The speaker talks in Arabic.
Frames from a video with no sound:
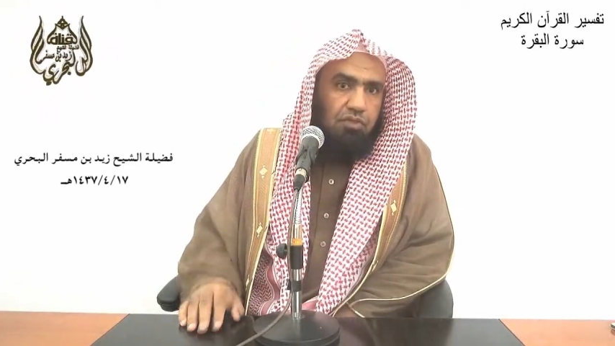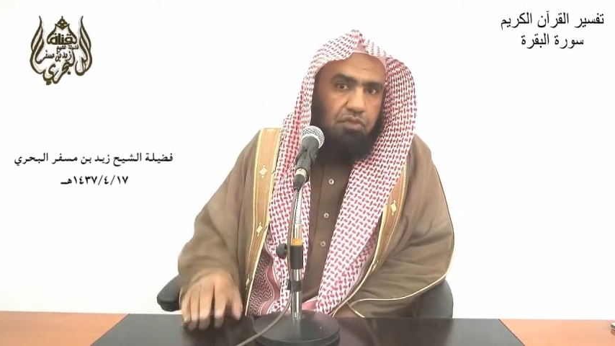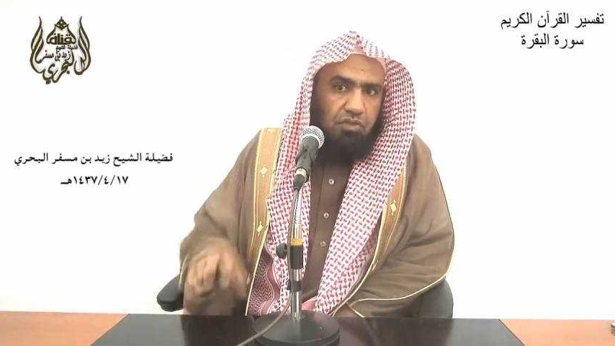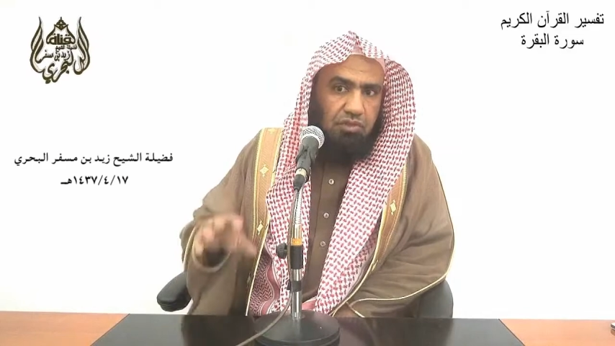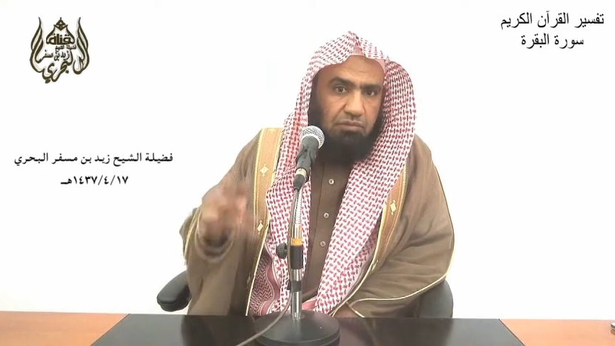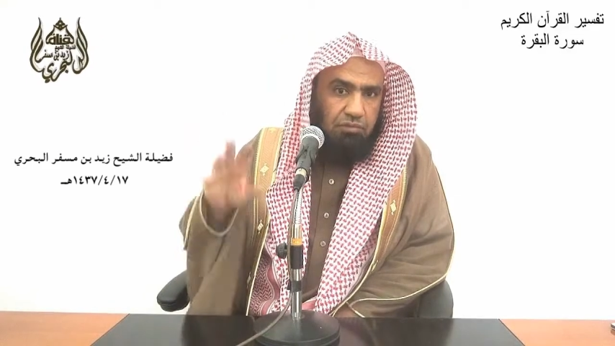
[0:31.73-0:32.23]

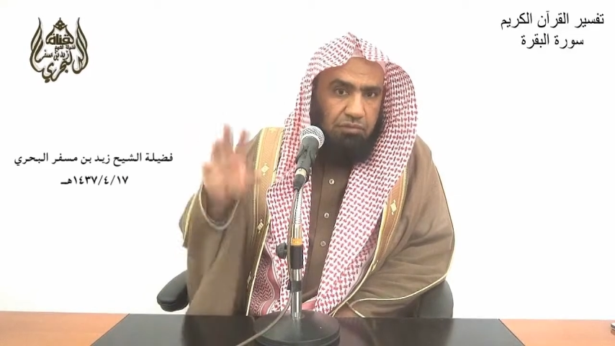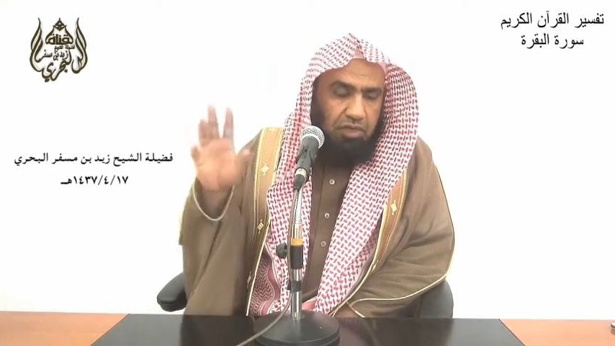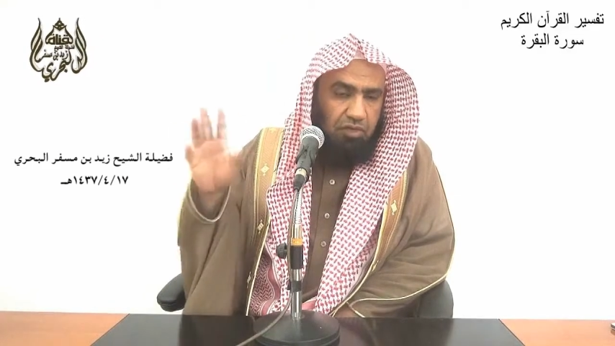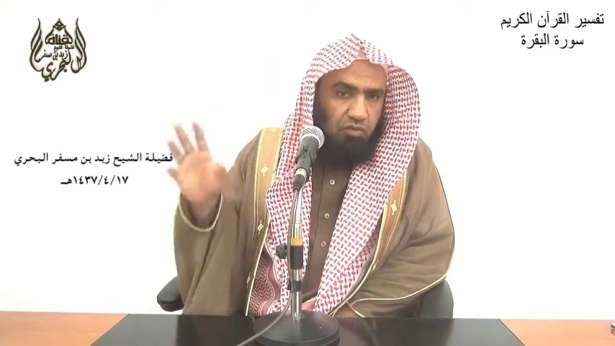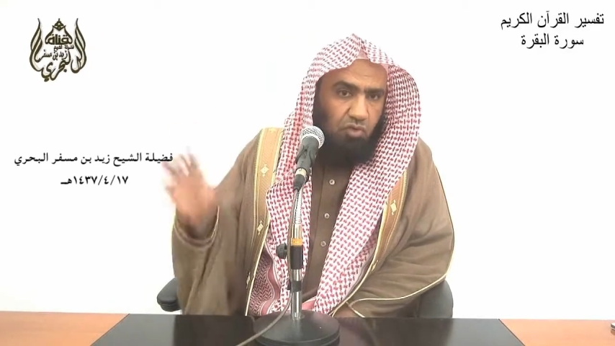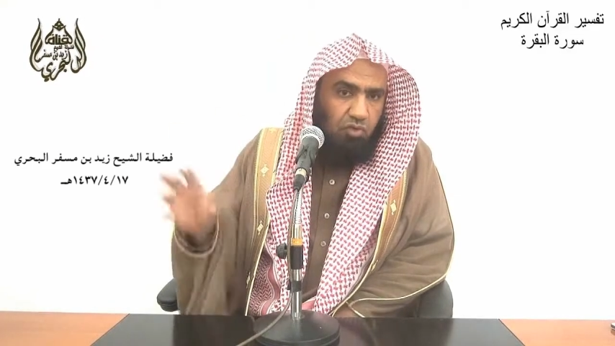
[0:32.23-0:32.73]
الصبر من
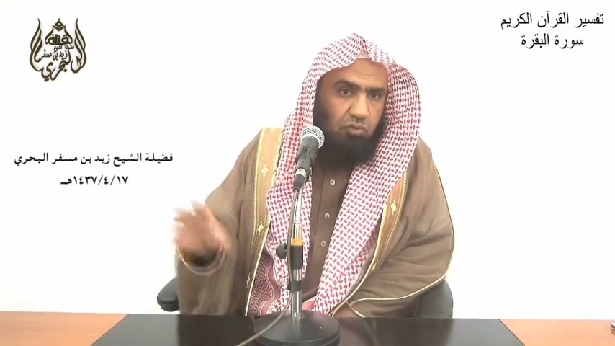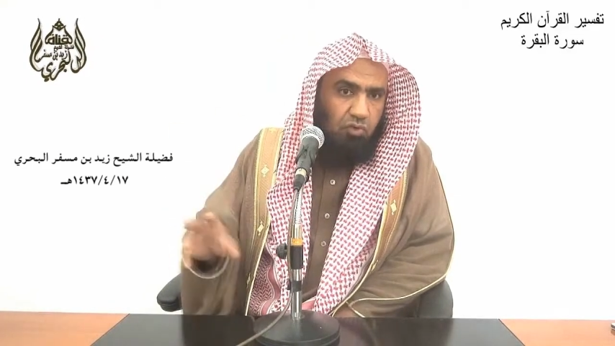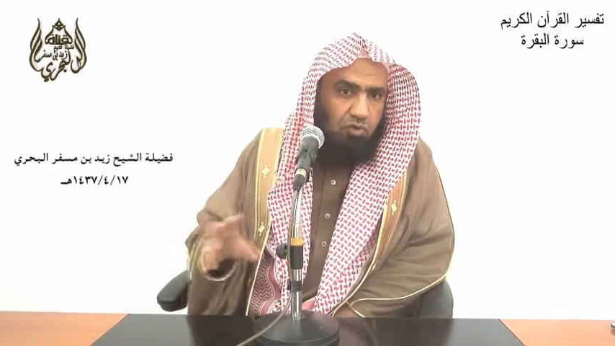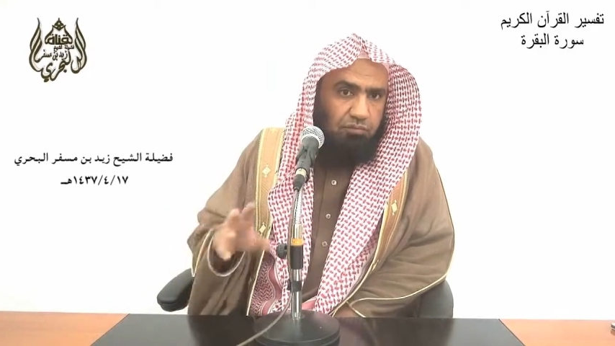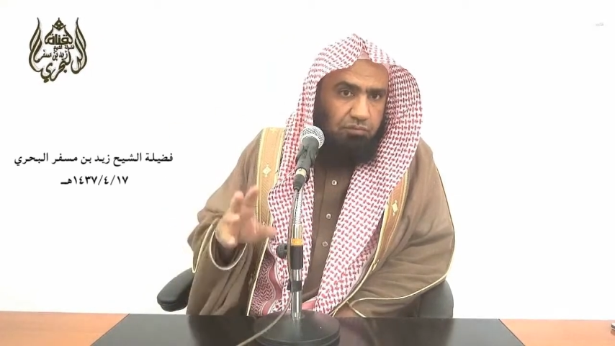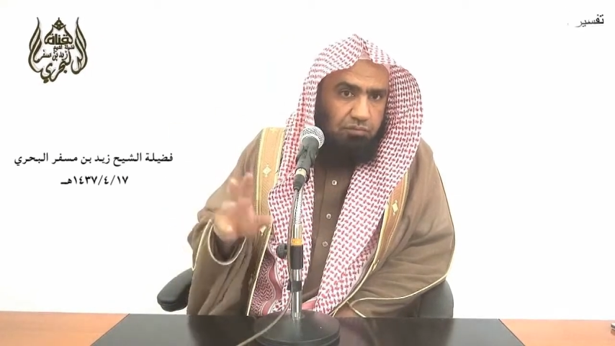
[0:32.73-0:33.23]
حيث
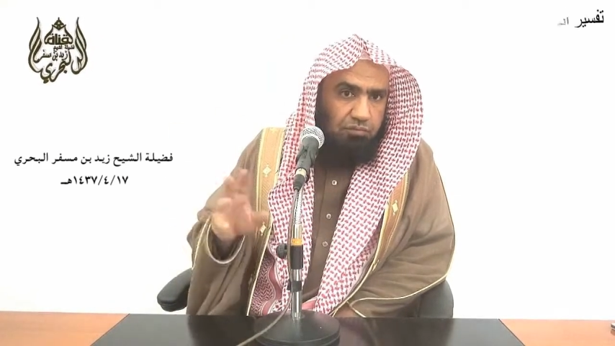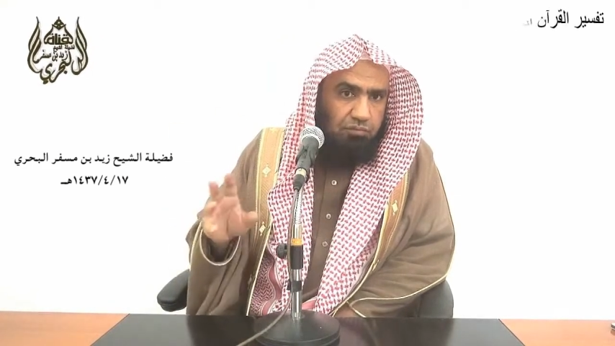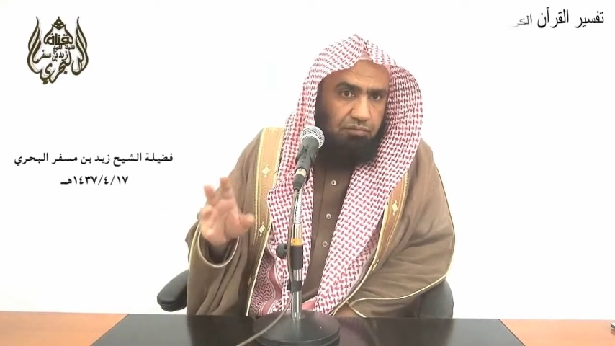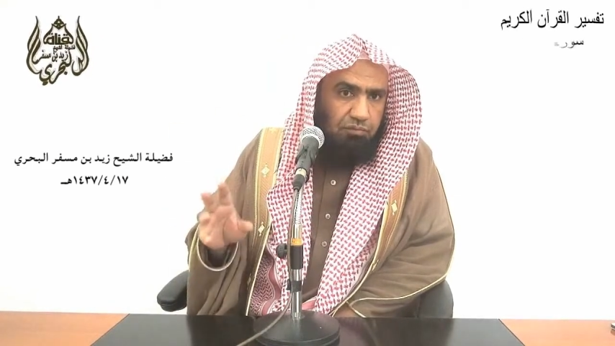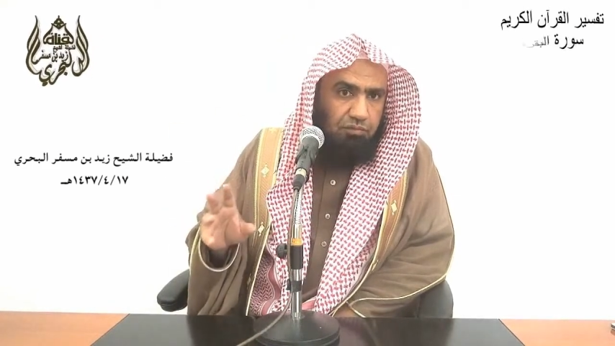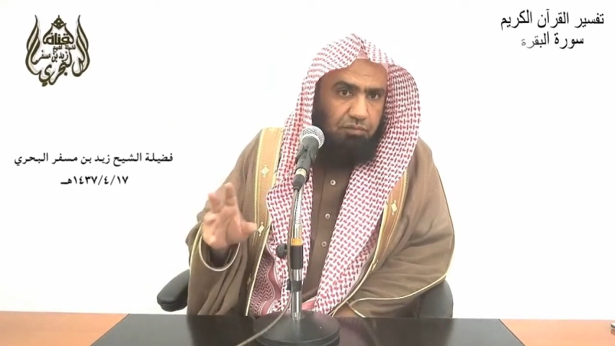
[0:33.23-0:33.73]
العموم
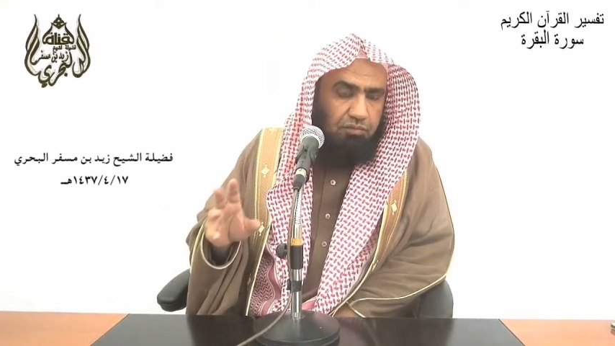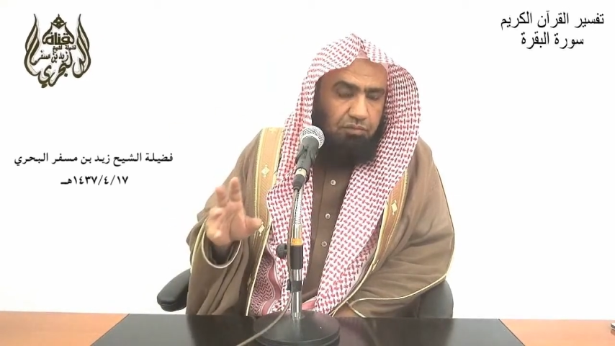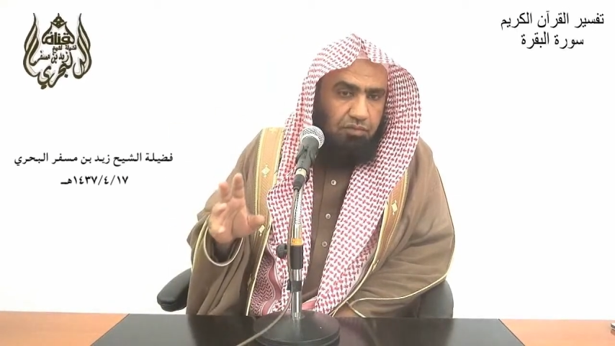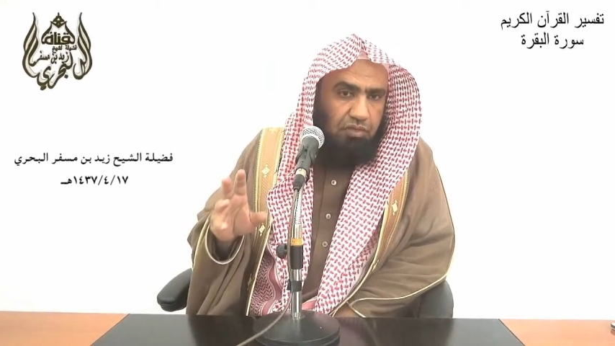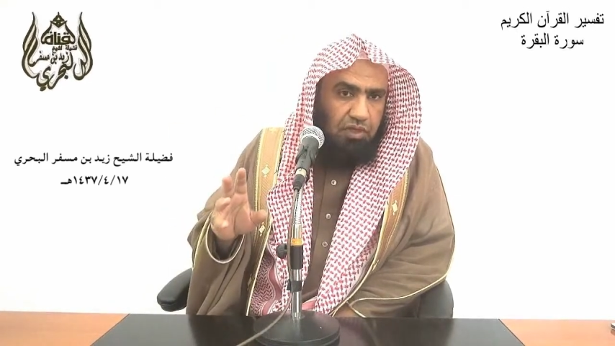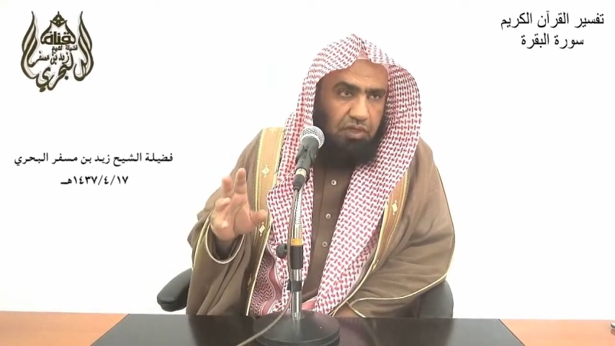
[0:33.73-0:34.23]

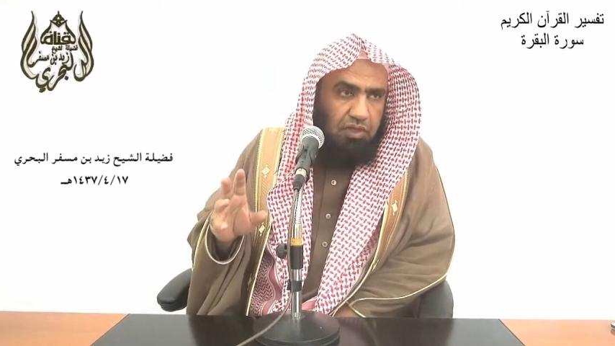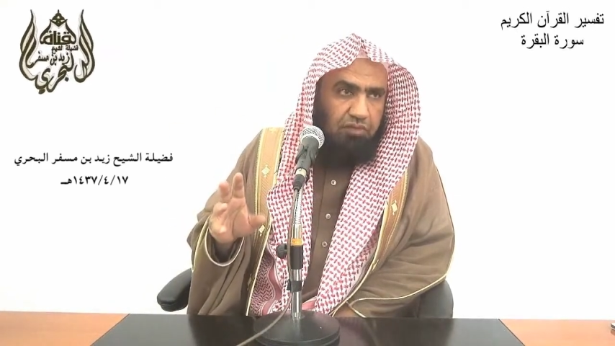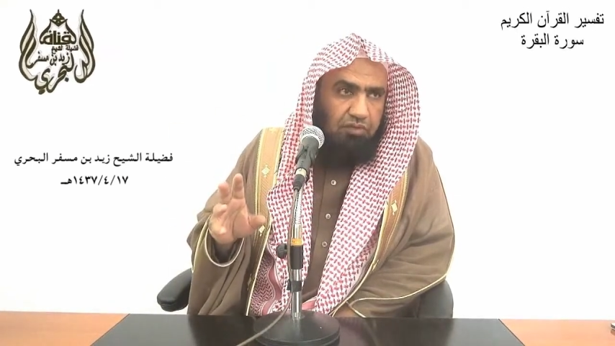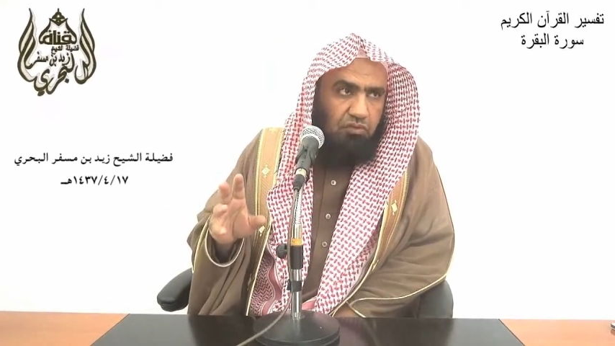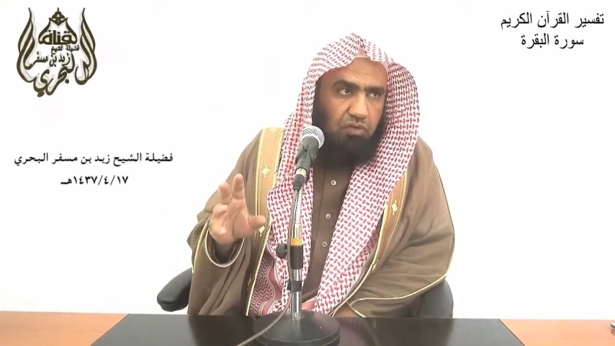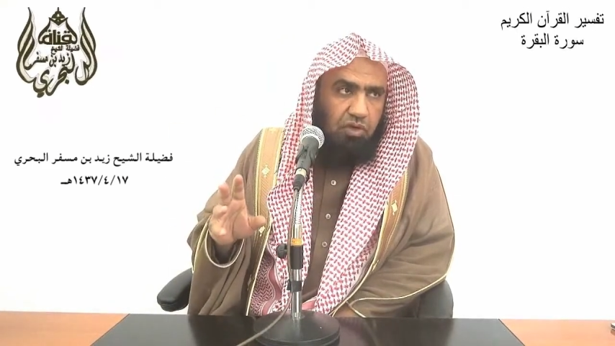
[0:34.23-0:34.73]

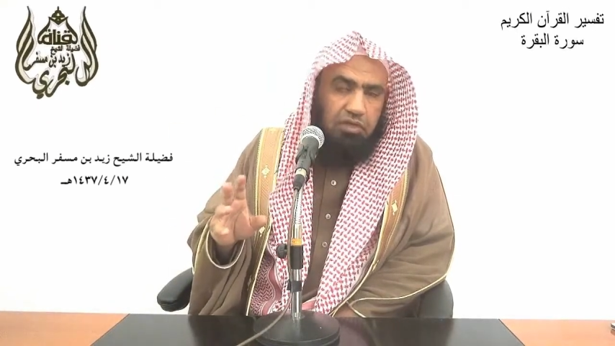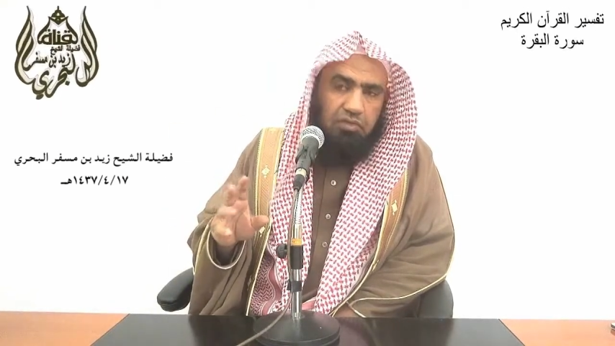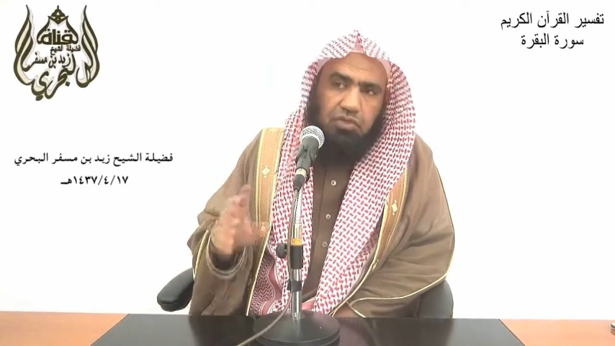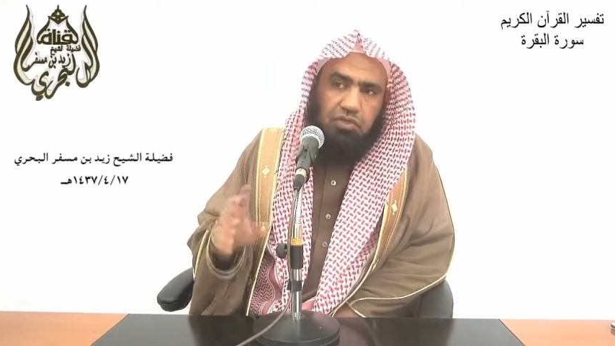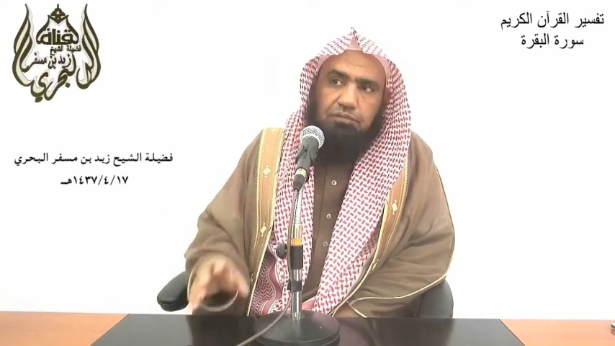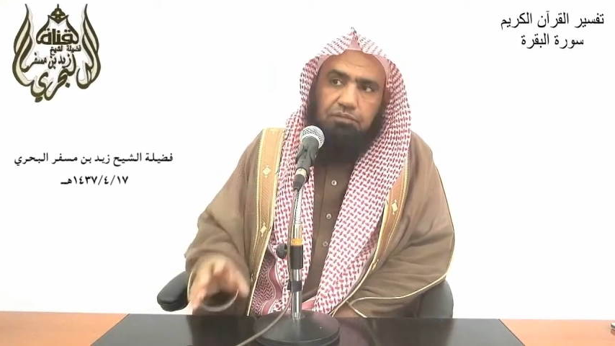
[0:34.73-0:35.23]
ثلاثة
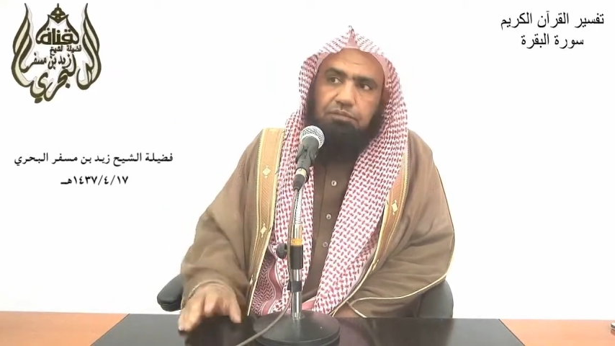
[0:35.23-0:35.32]
أقسام